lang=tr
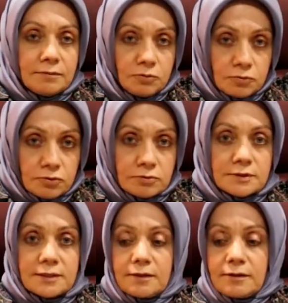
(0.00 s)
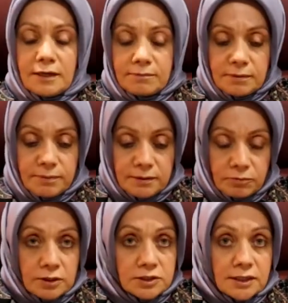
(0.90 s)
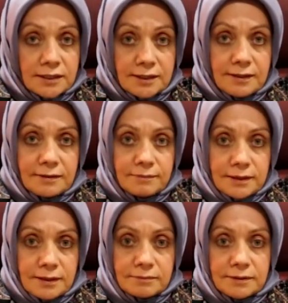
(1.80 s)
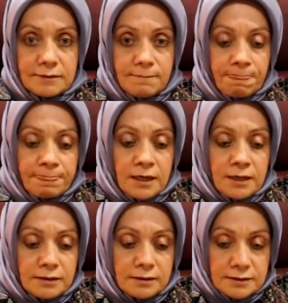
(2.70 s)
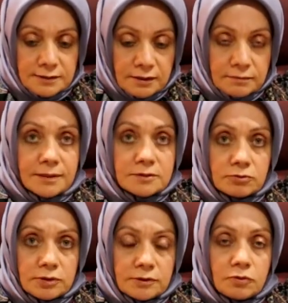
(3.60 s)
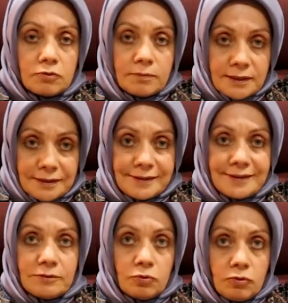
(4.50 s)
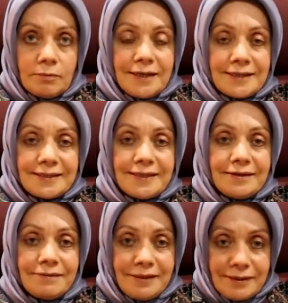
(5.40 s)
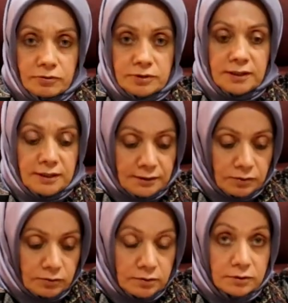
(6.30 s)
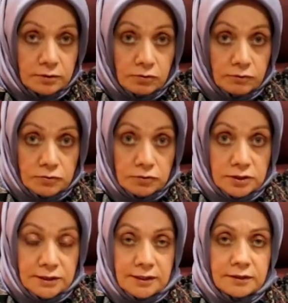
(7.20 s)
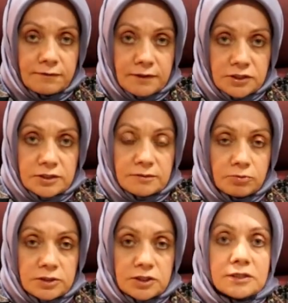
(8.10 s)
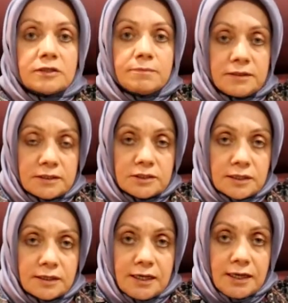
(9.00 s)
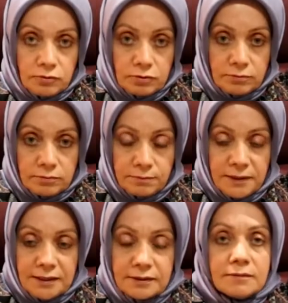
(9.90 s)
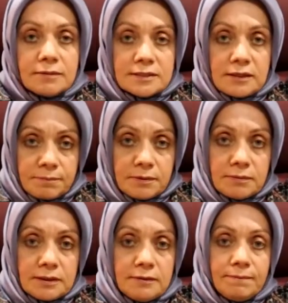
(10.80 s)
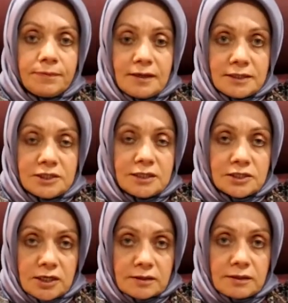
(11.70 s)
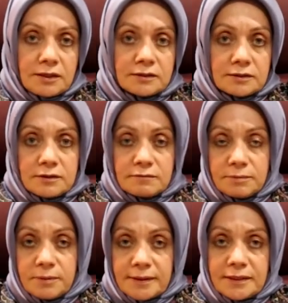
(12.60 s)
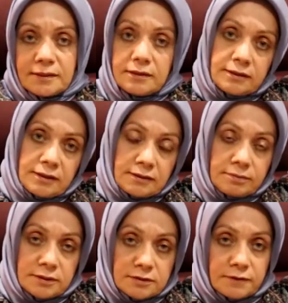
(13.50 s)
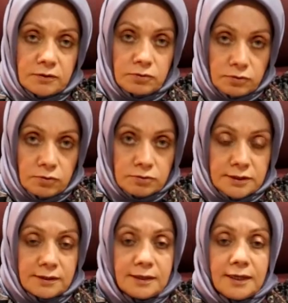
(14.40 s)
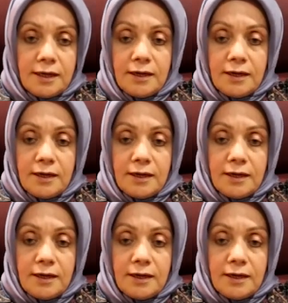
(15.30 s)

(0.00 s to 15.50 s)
mümkünse hem bebeğe bulaşı engellemek hem de e, sağlık personelini korumak adına doğum ertelenebiliyorsa yani e, COVID süreci negatifleşince, bulaşıcılık bitince doğum planlaması yapılmalı. Acil şartlar e, ve bebekle ilgili herhangi bir risk faktörü yoksa.